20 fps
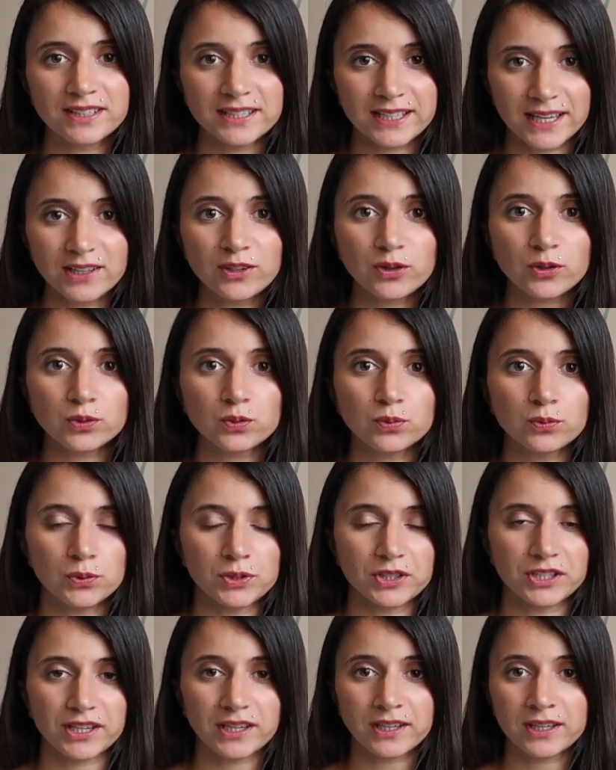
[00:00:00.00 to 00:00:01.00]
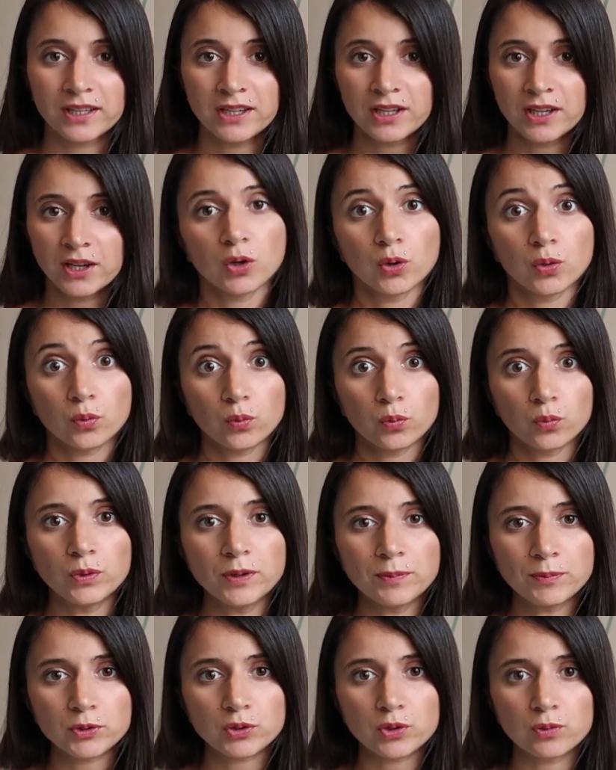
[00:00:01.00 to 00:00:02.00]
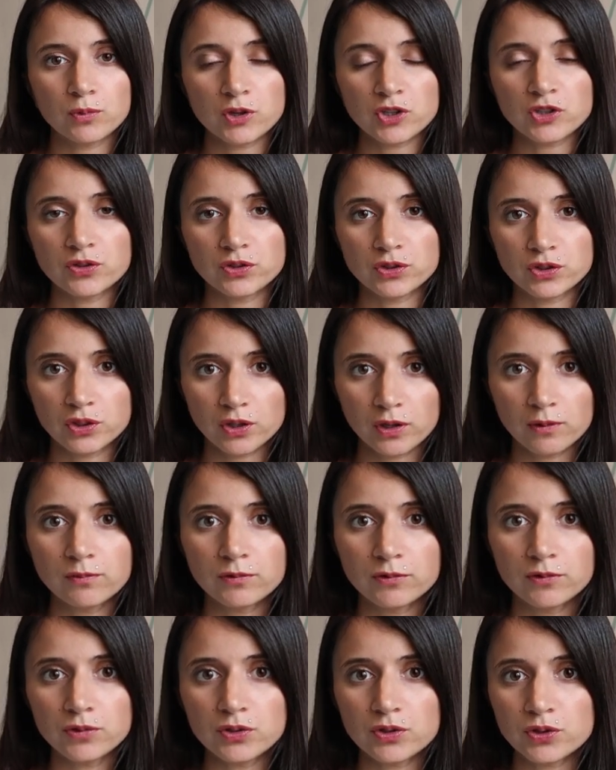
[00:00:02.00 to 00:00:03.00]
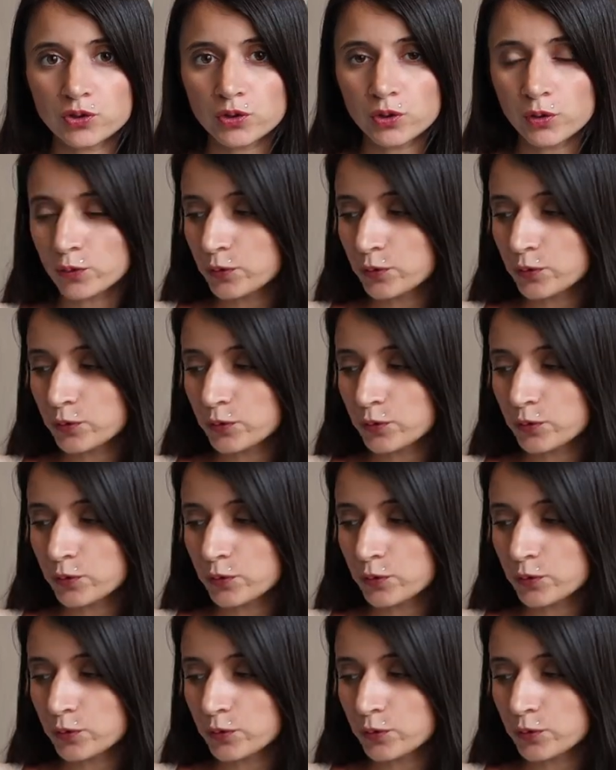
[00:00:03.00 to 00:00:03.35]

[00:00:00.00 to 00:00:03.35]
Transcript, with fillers: des cadres souvenirs. Oui, puisque moi je suis comme vous, je